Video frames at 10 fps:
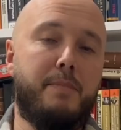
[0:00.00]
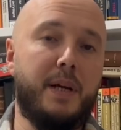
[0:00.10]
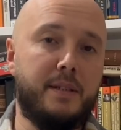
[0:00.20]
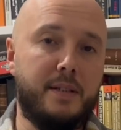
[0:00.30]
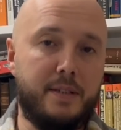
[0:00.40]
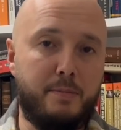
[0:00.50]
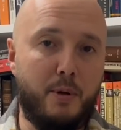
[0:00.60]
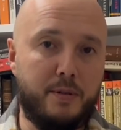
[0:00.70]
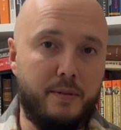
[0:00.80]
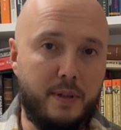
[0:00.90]
Персы
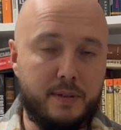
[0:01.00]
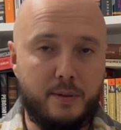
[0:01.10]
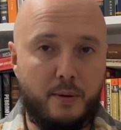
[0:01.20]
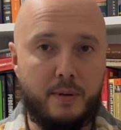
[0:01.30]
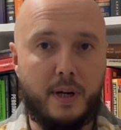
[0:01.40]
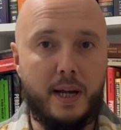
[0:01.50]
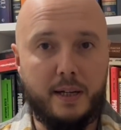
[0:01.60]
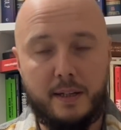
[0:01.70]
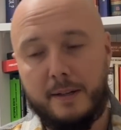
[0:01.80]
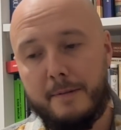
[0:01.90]
использовали слово
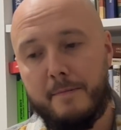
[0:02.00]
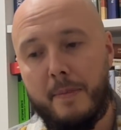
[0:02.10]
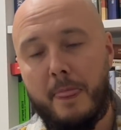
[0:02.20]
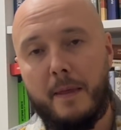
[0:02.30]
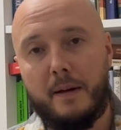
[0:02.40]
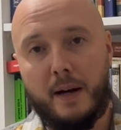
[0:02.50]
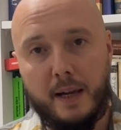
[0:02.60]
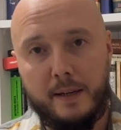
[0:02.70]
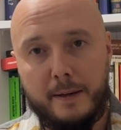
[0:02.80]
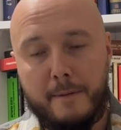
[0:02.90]
«райх»,
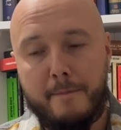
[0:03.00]
«рай»,